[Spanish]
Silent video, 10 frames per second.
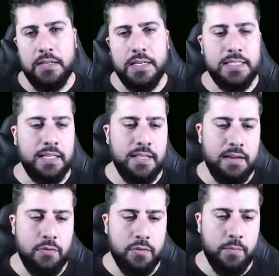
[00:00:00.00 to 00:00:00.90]
Lisa
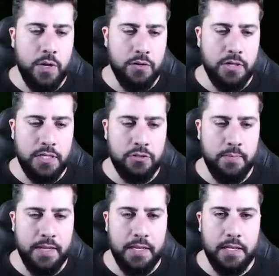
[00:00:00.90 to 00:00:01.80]
Trevor, bueno, esto
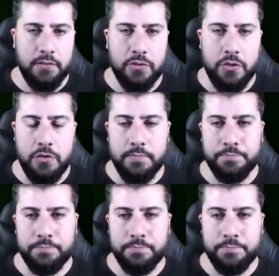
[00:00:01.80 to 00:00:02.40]
me encantó.